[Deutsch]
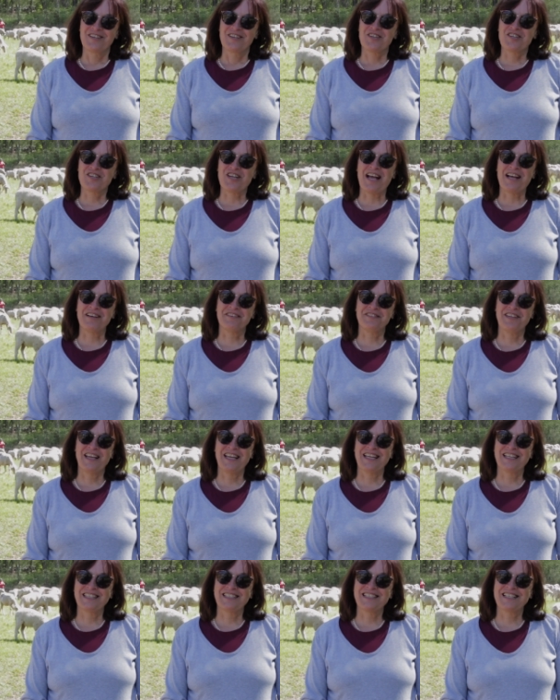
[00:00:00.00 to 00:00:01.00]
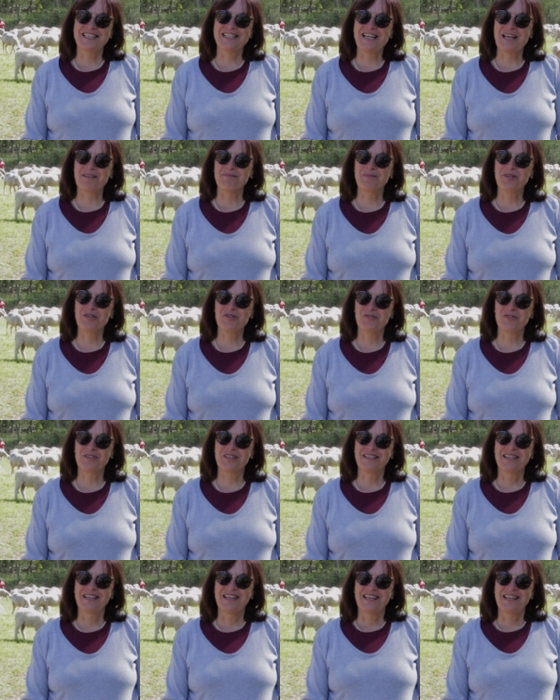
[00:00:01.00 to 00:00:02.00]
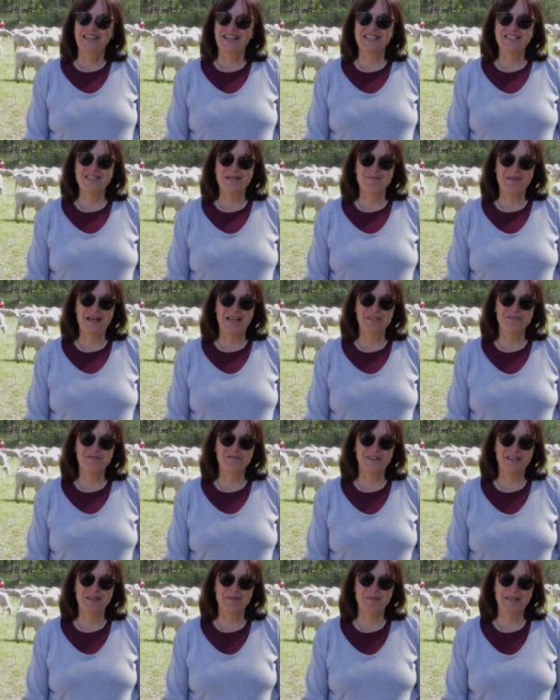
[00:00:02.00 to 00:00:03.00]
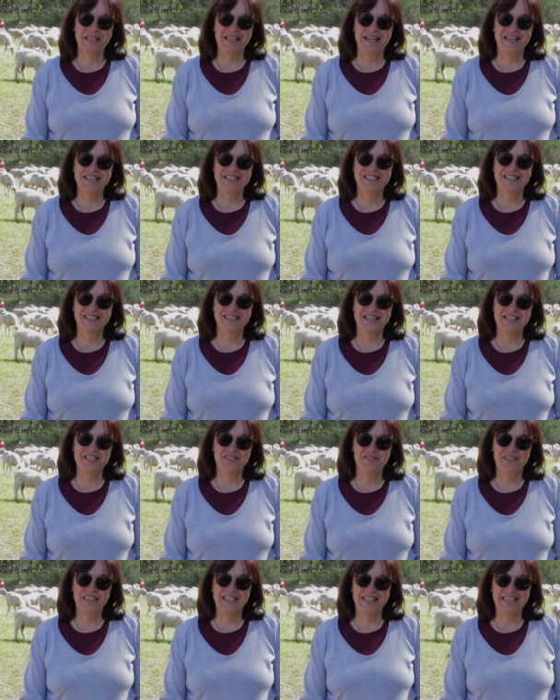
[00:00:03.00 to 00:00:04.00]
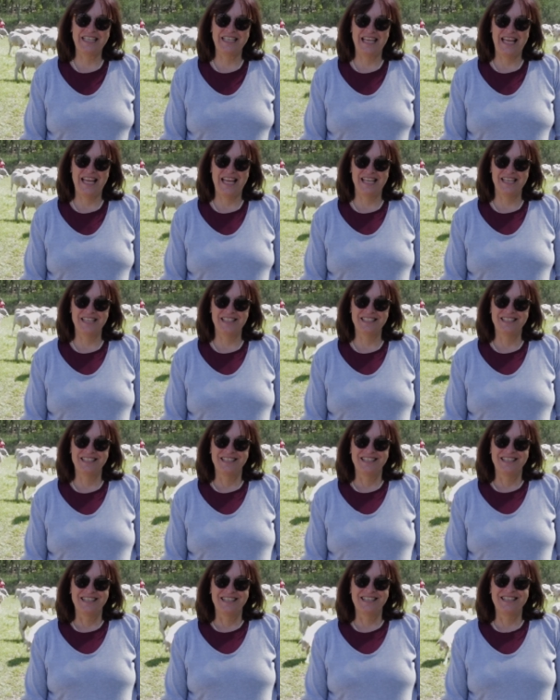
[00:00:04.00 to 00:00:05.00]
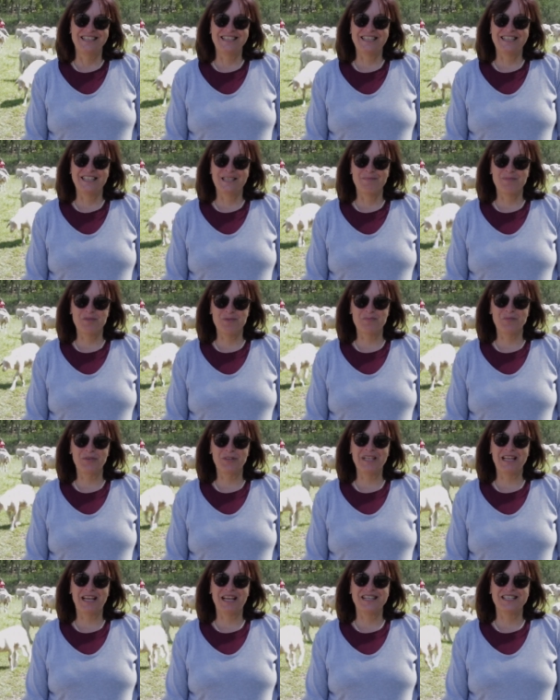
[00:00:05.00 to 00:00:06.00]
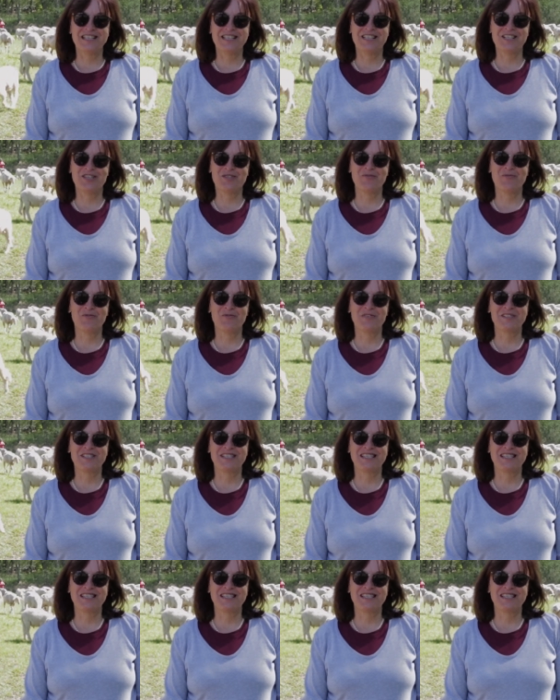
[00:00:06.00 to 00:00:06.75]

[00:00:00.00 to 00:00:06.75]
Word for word: Schafherden, das hat mich schon ganz am Anfang begeistert, als wir hierher in den Rems-Murr-Kreis gezogen